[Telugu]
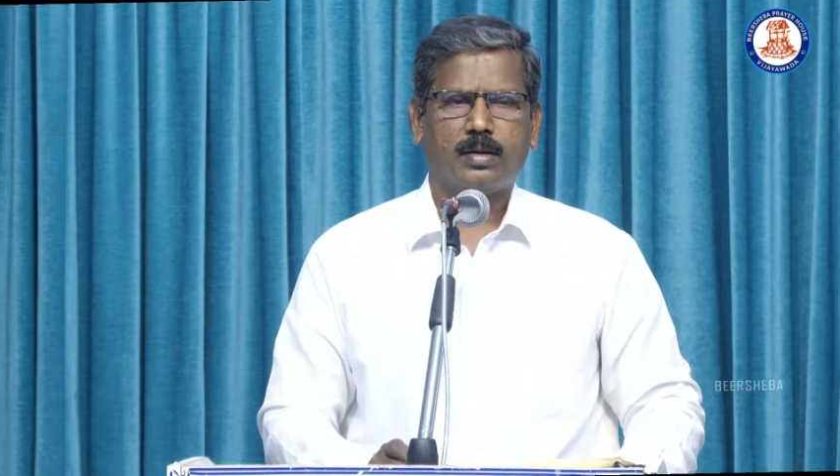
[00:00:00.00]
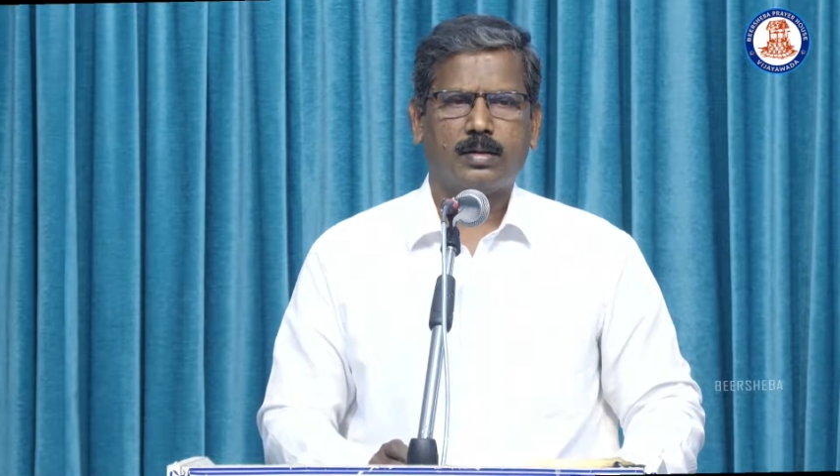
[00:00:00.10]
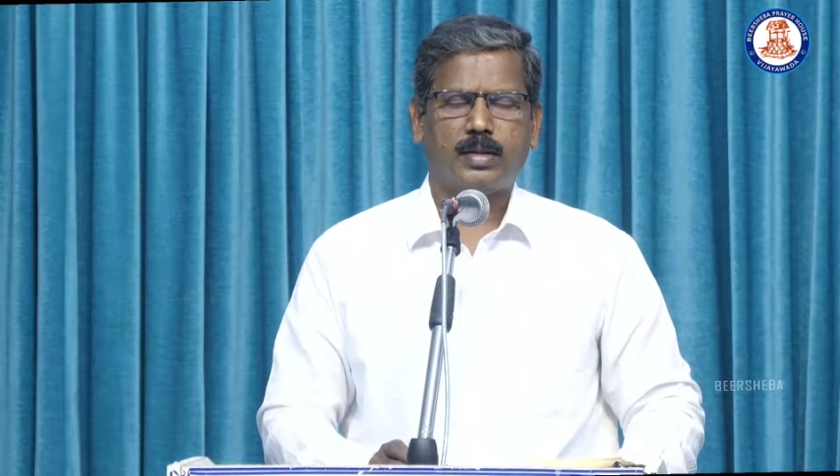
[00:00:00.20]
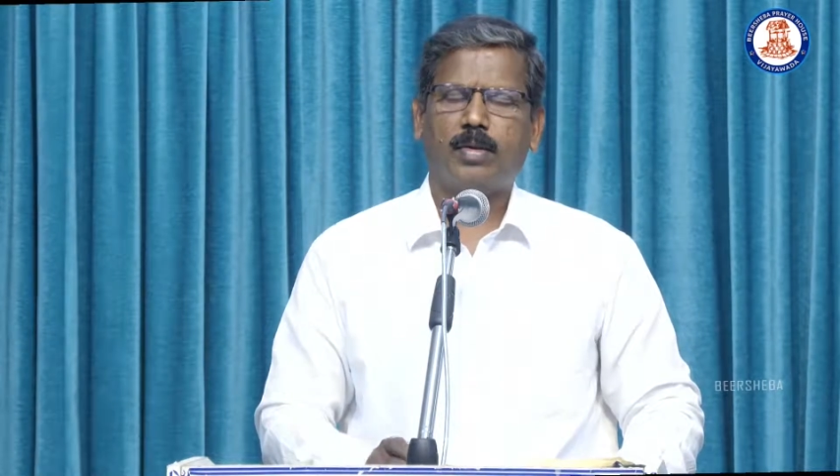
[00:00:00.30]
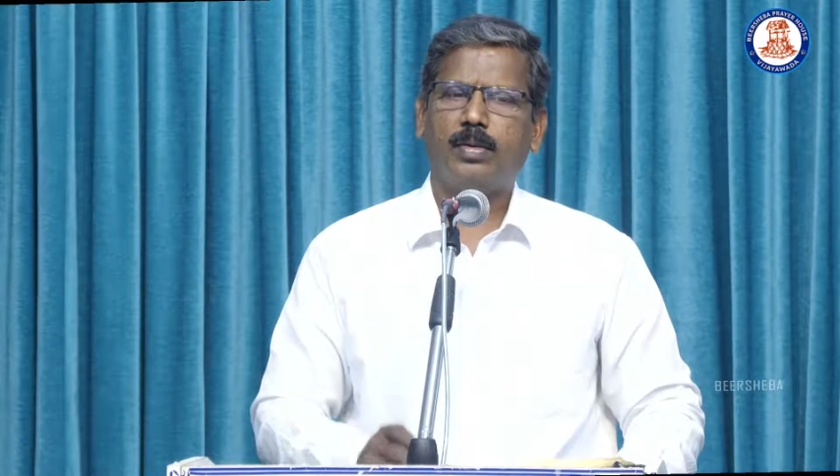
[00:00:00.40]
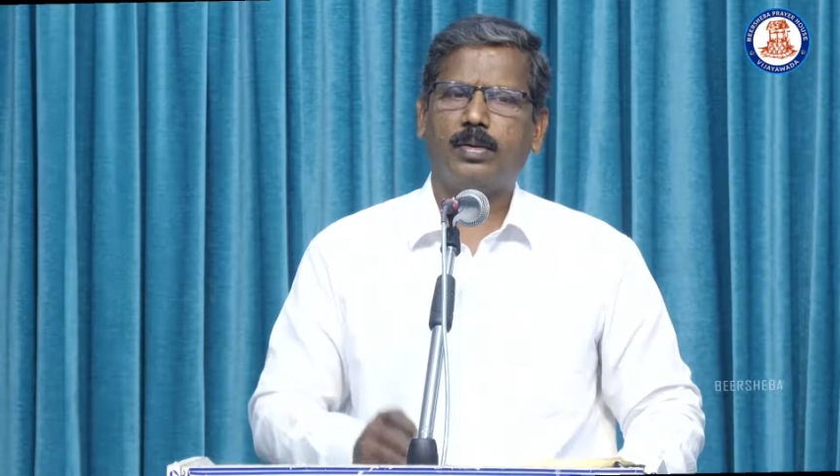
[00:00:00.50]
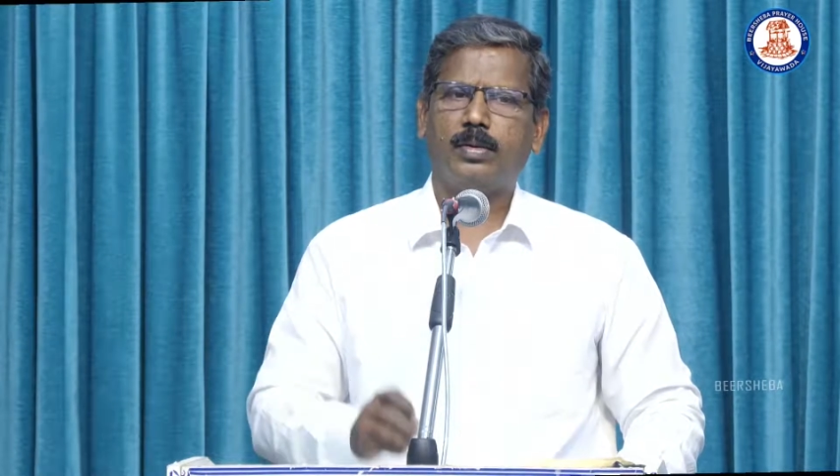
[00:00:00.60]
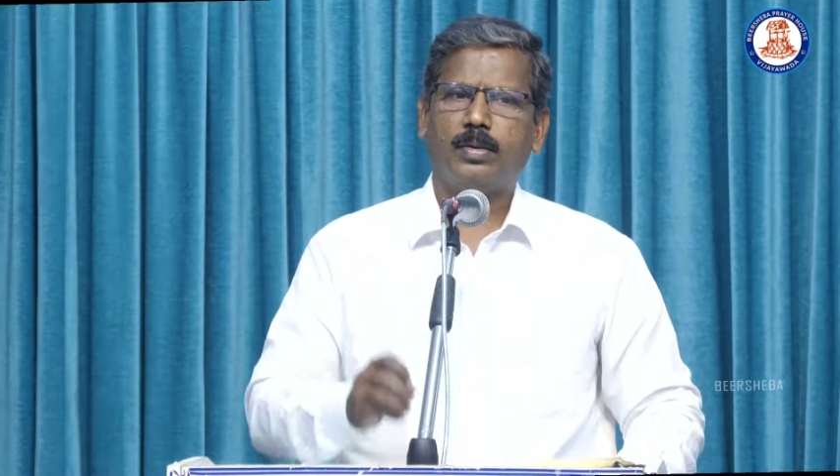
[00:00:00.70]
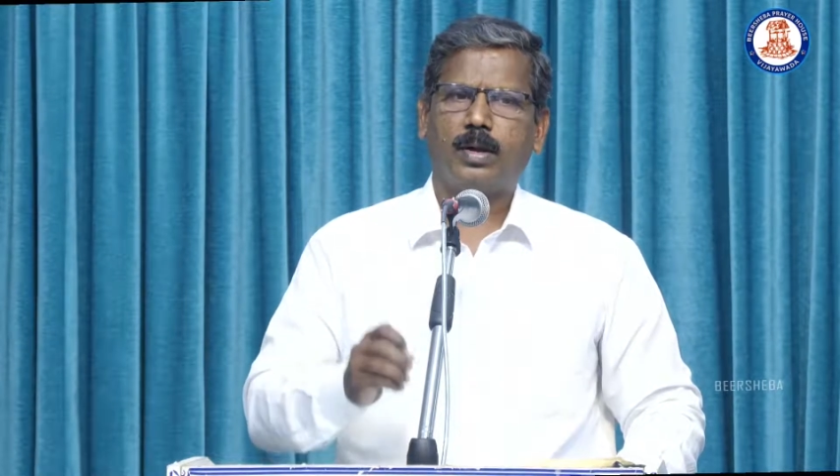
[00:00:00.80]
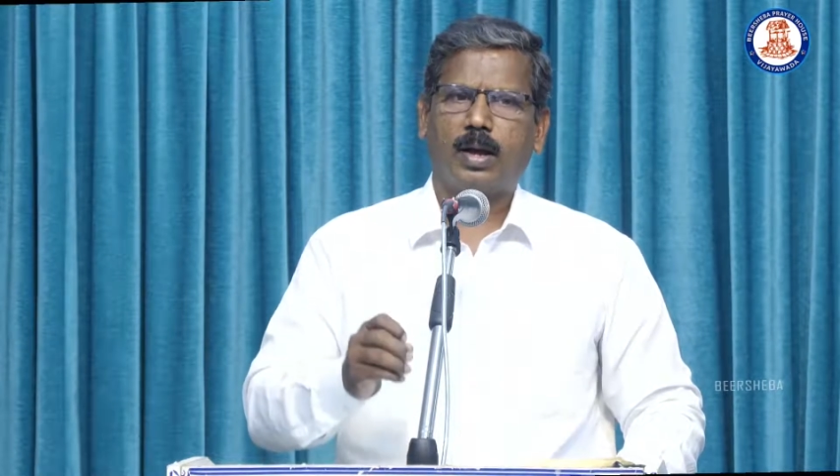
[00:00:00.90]
దేవుడు
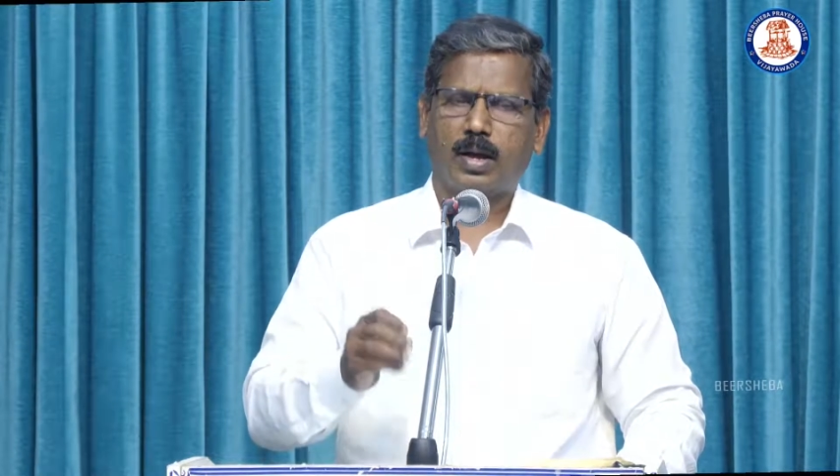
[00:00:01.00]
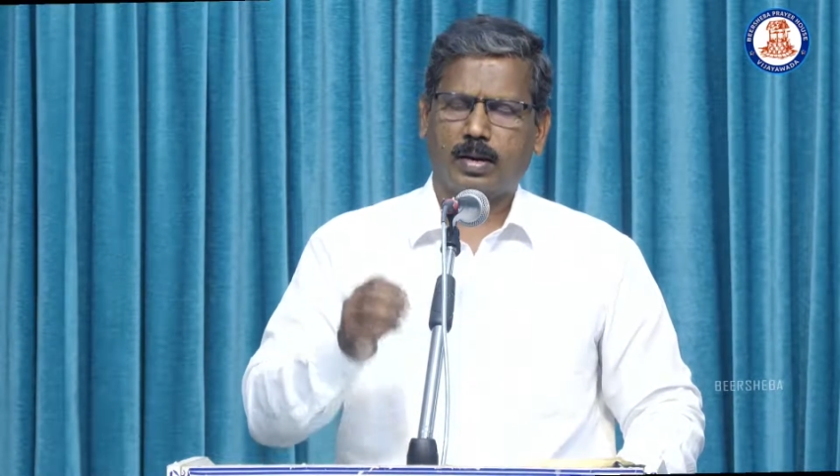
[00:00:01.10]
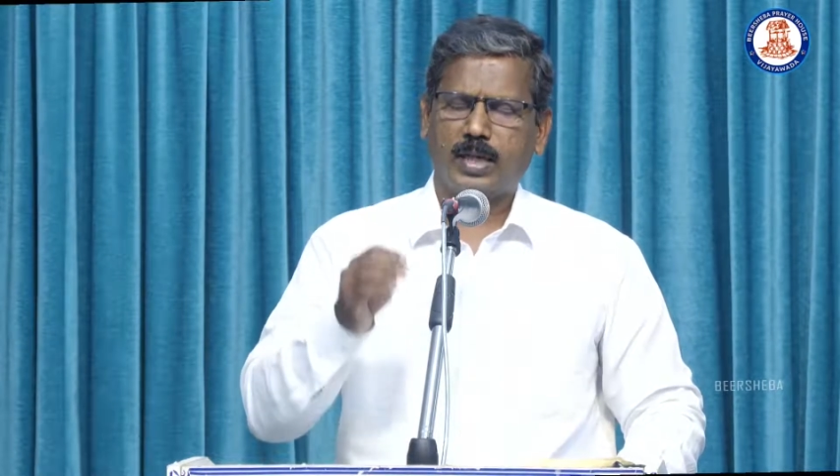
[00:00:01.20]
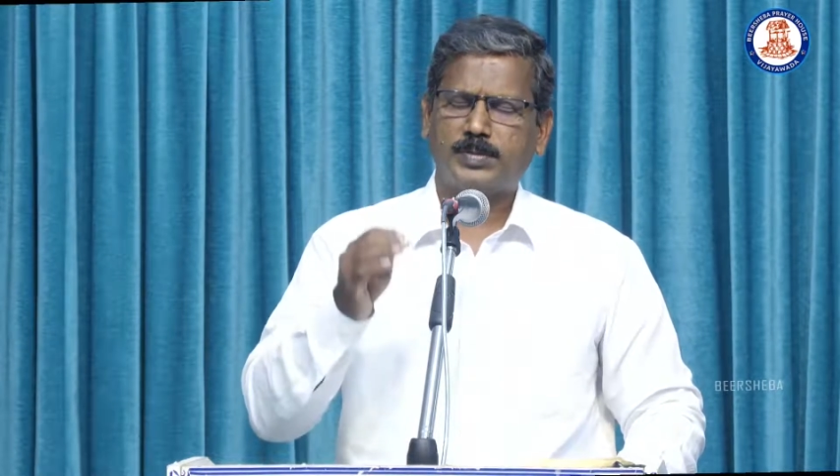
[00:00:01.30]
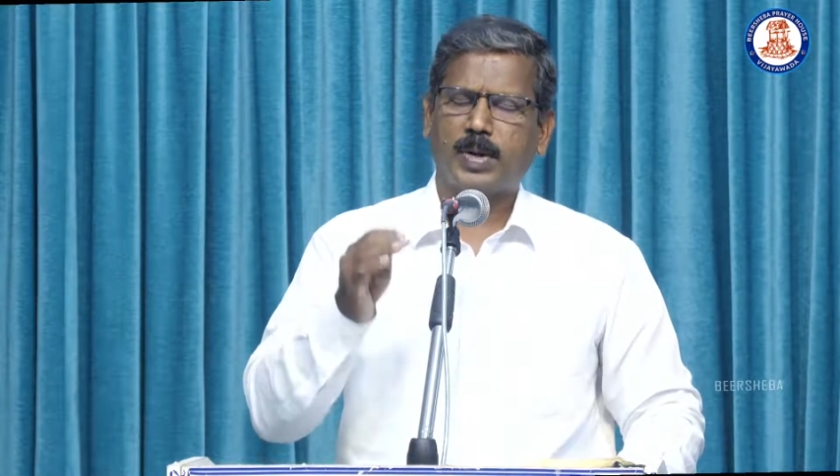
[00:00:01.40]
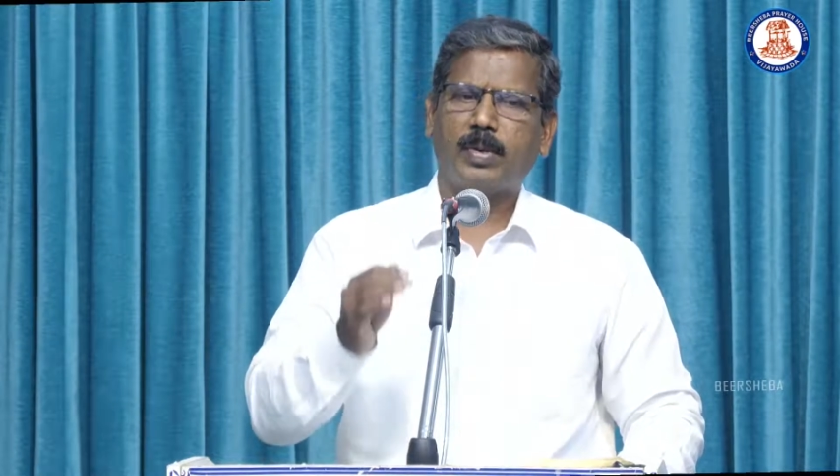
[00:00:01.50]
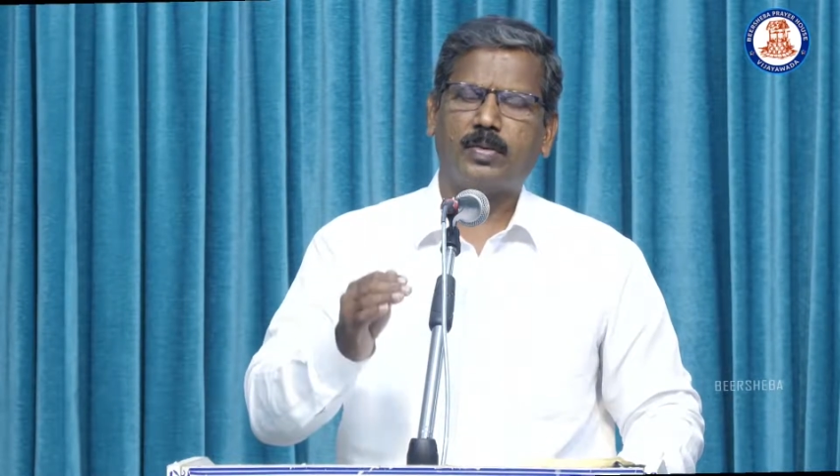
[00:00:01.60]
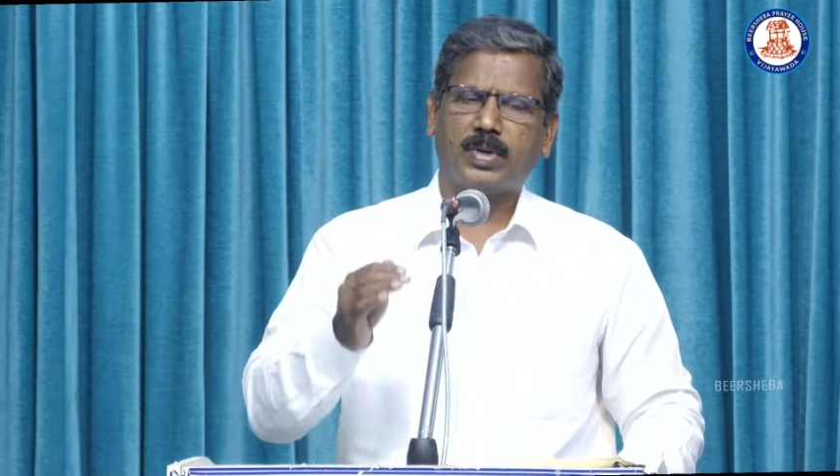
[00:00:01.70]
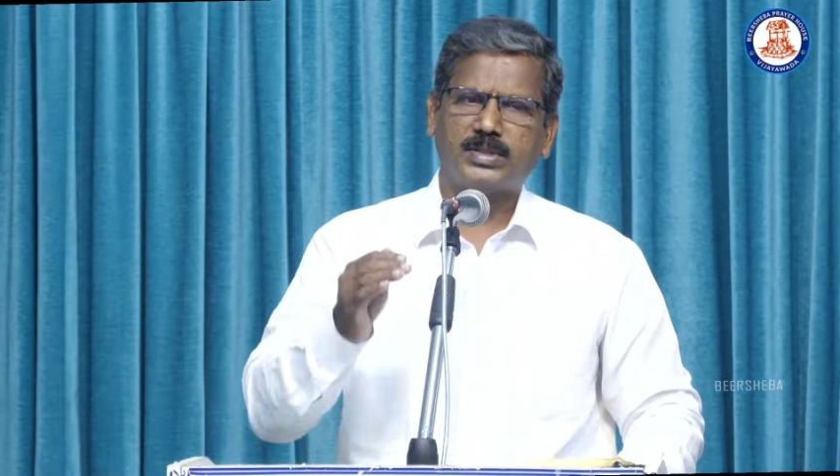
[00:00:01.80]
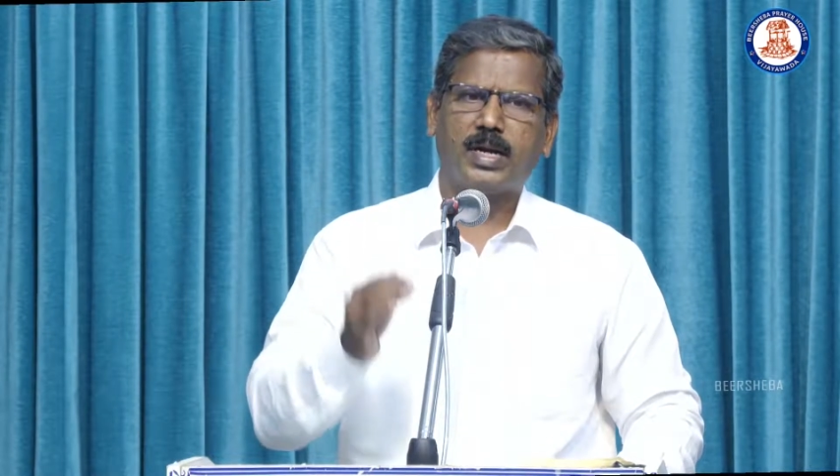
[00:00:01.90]
వారు
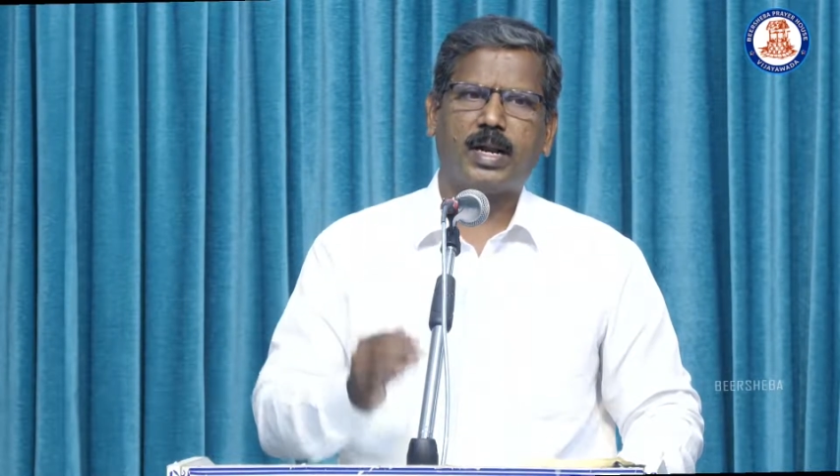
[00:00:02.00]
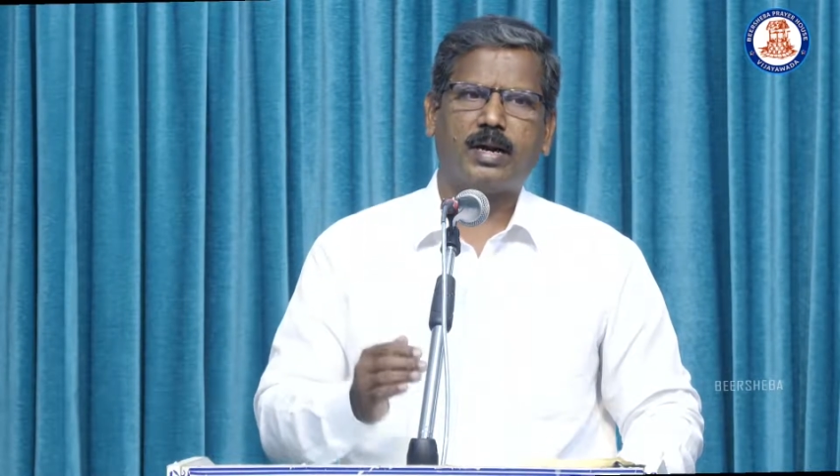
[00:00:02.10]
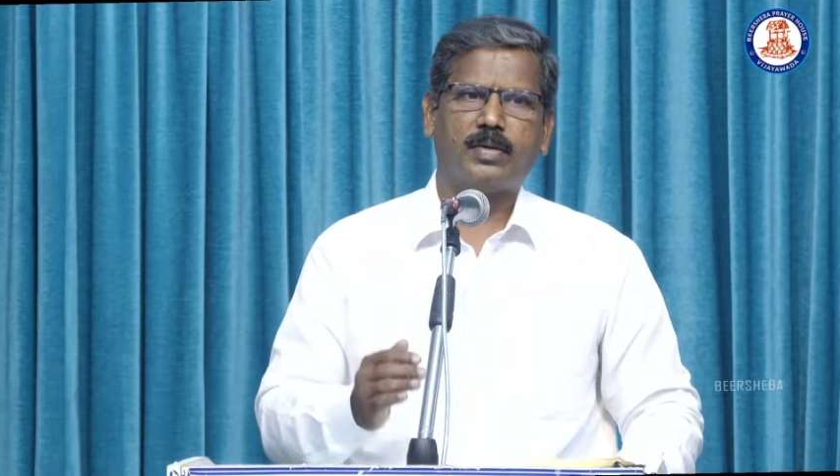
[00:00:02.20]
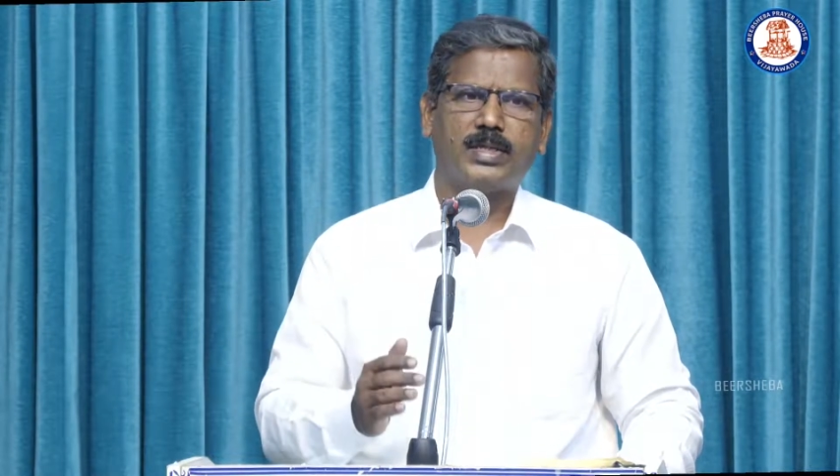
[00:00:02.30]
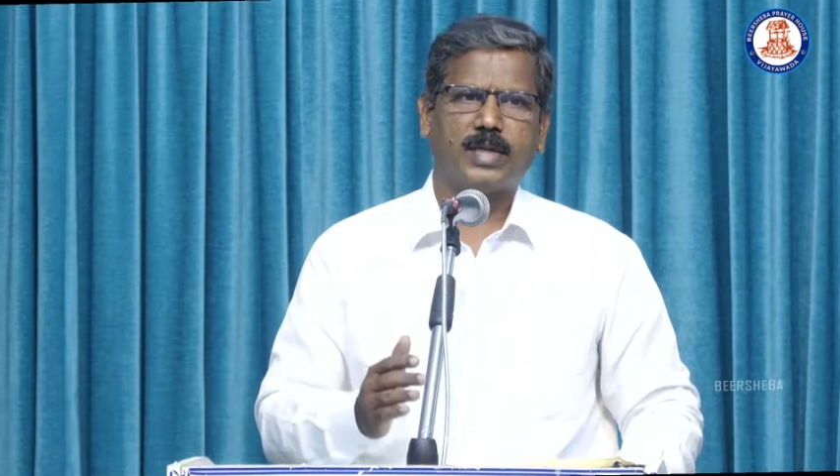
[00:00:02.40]
వస్తున్నాడు అన్నటువంటి